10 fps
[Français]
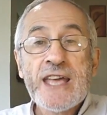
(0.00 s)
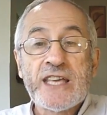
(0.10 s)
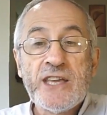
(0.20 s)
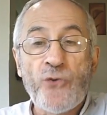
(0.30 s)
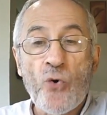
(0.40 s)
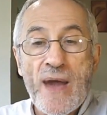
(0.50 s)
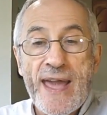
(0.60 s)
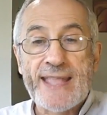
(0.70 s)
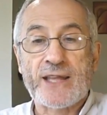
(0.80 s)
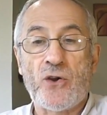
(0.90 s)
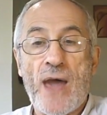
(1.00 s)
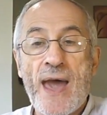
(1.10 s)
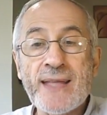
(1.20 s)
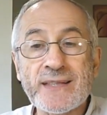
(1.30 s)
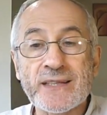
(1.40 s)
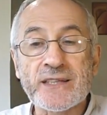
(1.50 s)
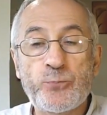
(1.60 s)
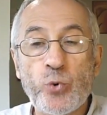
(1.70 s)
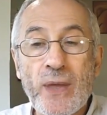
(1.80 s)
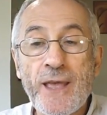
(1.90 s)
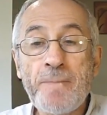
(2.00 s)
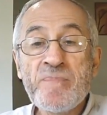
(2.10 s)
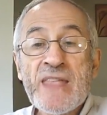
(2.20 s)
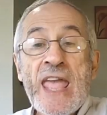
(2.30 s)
qui vont être attribués